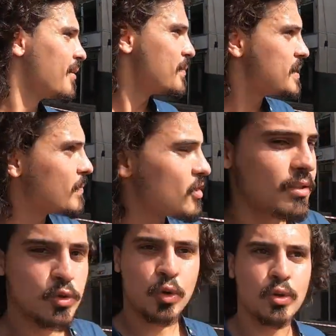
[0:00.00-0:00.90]
Bizim
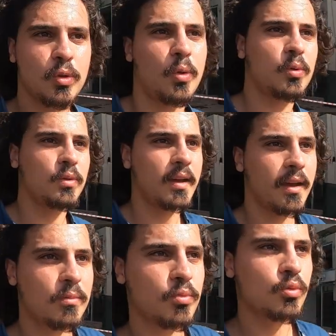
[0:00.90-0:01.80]
için de çok iyi oldu.
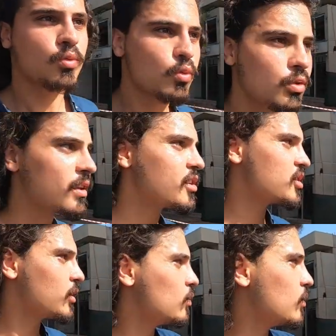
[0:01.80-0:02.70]
Yani bu bütün
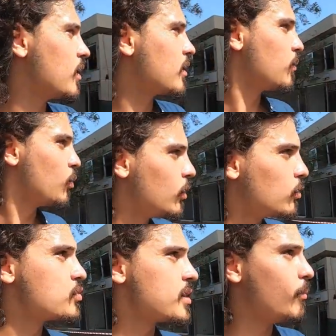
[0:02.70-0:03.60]
geçen günlerde böyle
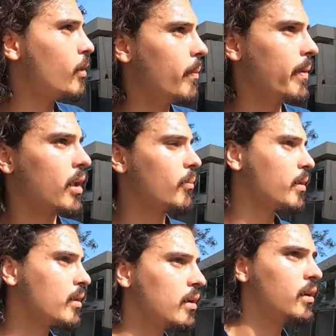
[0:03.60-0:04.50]
güzel bir haber
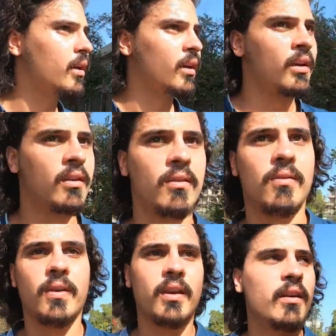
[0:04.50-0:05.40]
almak
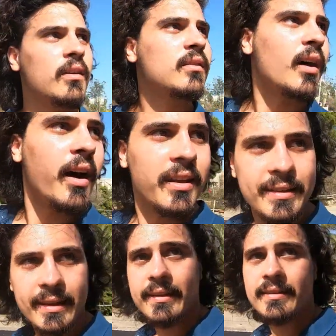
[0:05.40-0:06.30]
ve
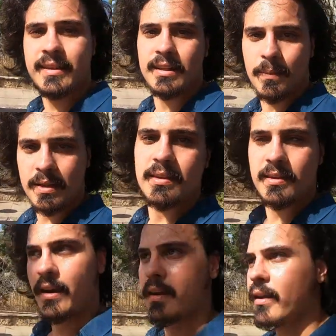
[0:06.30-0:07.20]
tarihe tanıklık etmek
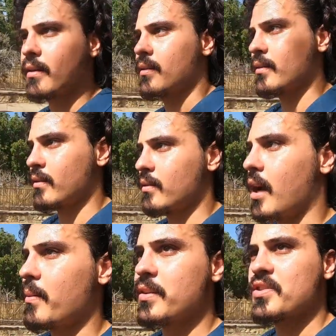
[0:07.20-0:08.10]
yani
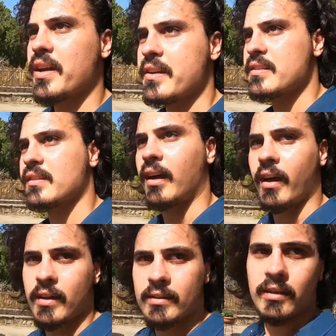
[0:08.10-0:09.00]
tabiri caizse
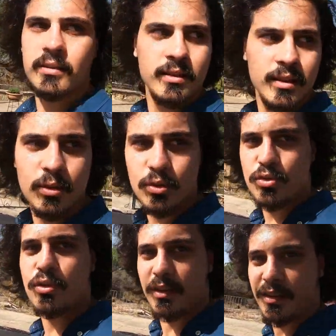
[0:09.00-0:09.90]
tarihe tanıklık ediyoruz
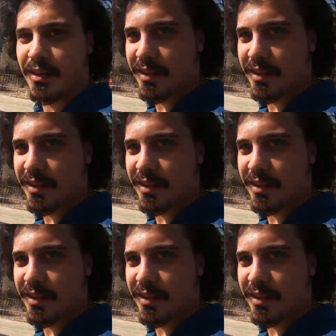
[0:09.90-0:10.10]
şu anda.